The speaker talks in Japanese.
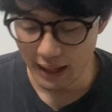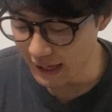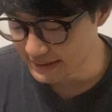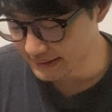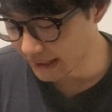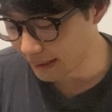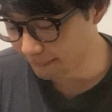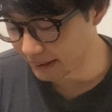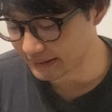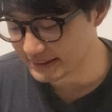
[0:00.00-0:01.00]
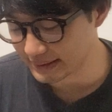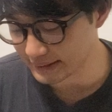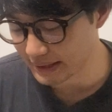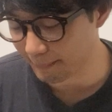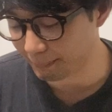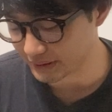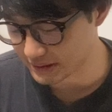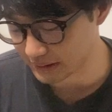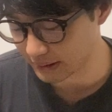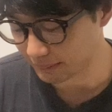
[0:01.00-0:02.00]
明日は石田先
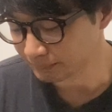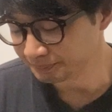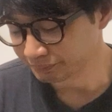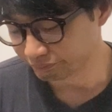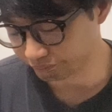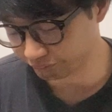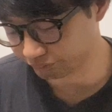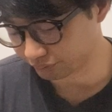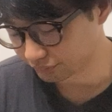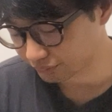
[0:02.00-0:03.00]
発、うん、